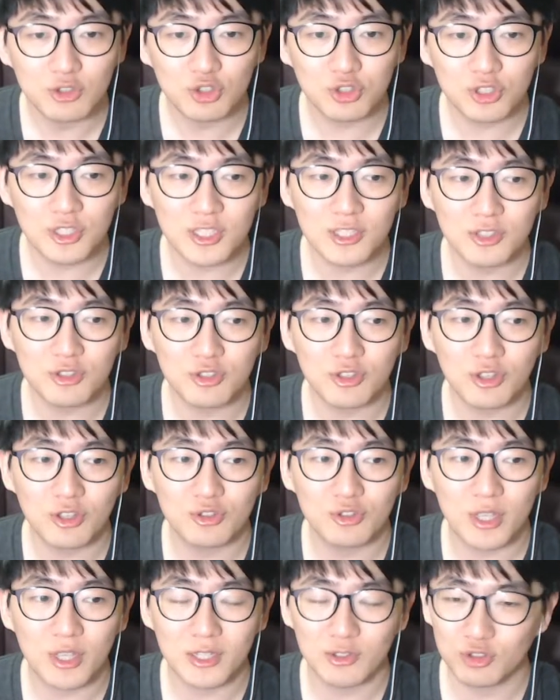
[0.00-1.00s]
추신수
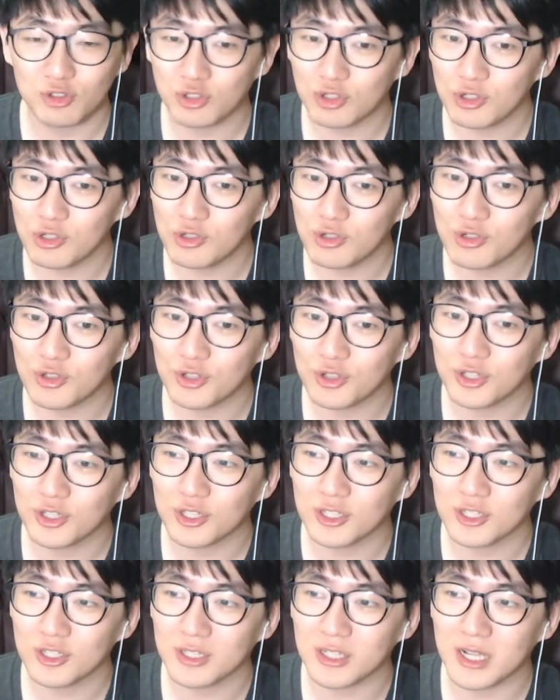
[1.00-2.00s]
선수의
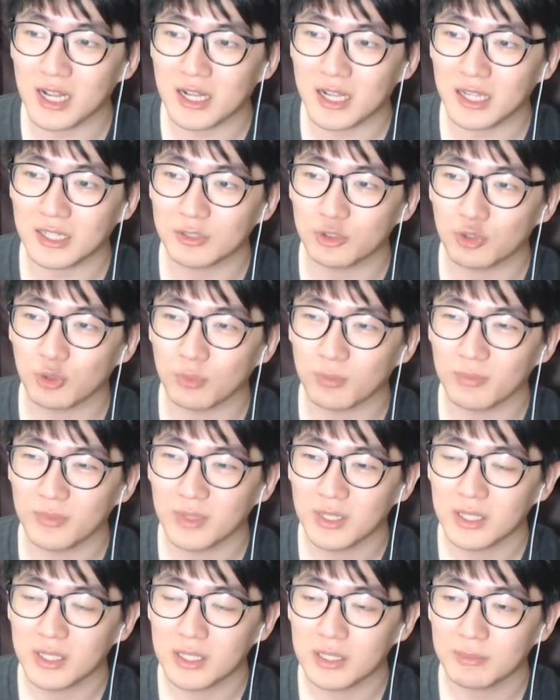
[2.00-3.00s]
출루율을 약간 좀
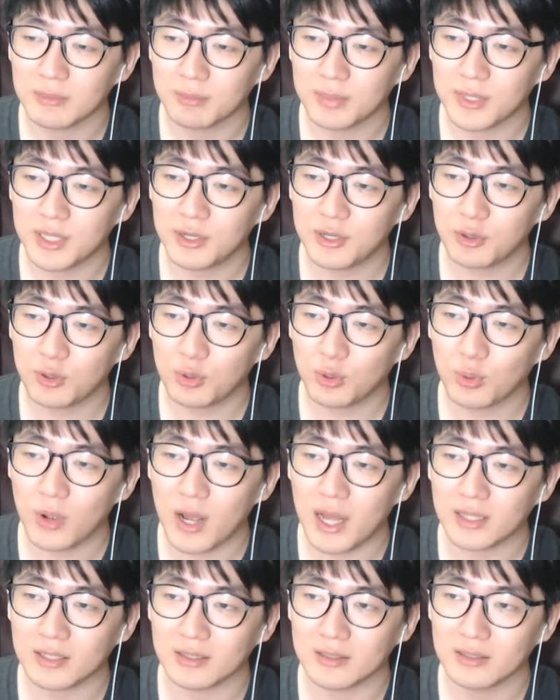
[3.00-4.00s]
필요로
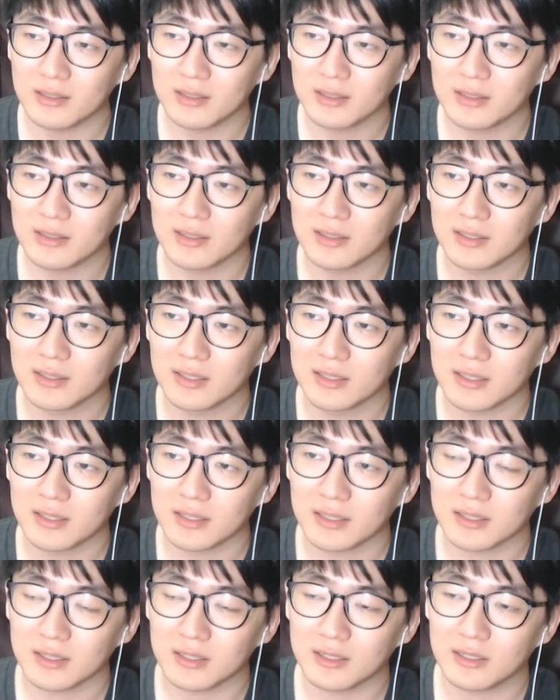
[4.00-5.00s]
하는
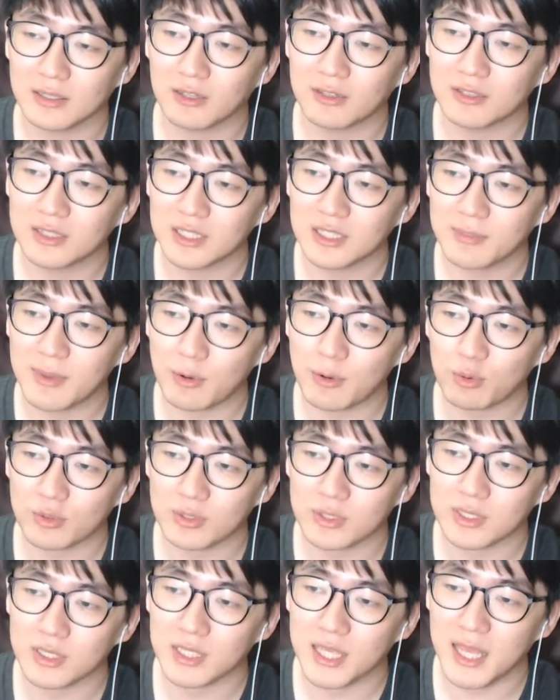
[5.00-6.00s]
그런
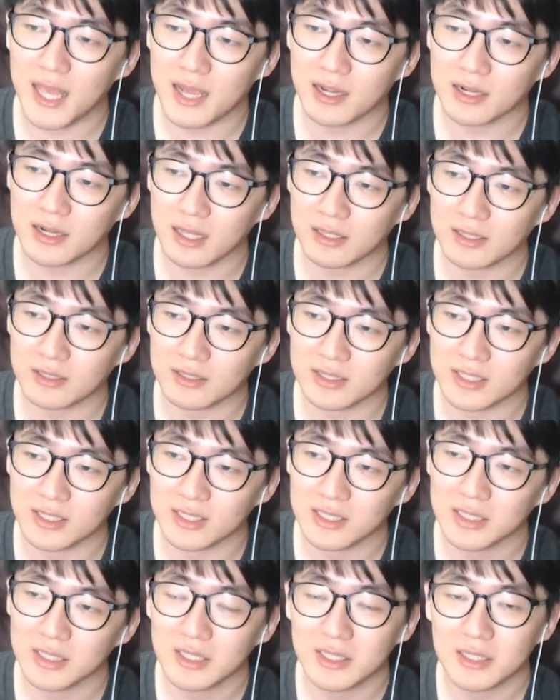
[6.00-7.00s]
팀하고 계약을
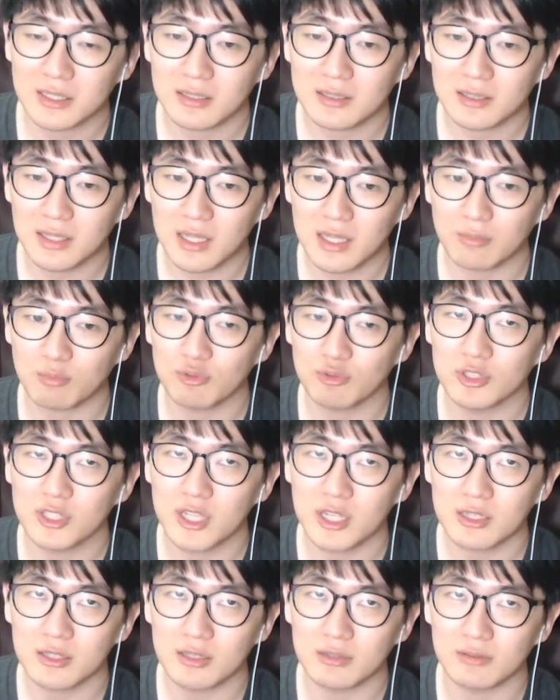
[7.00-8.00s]
하든지. 근데
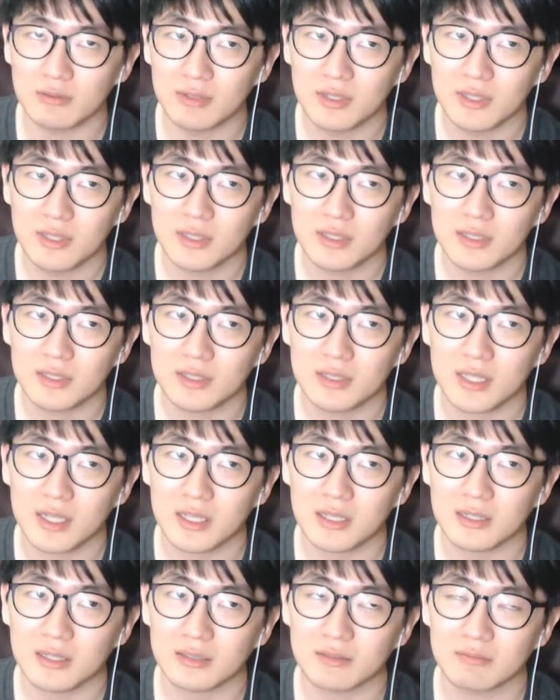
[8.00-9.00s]
문제는
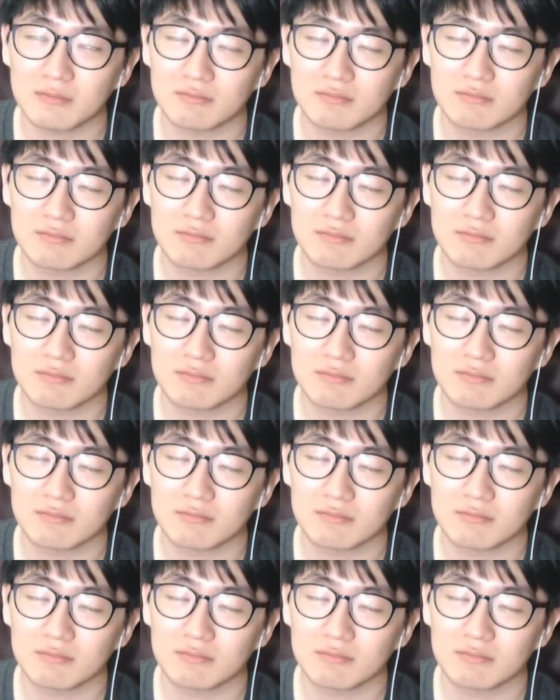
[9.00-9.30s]
이제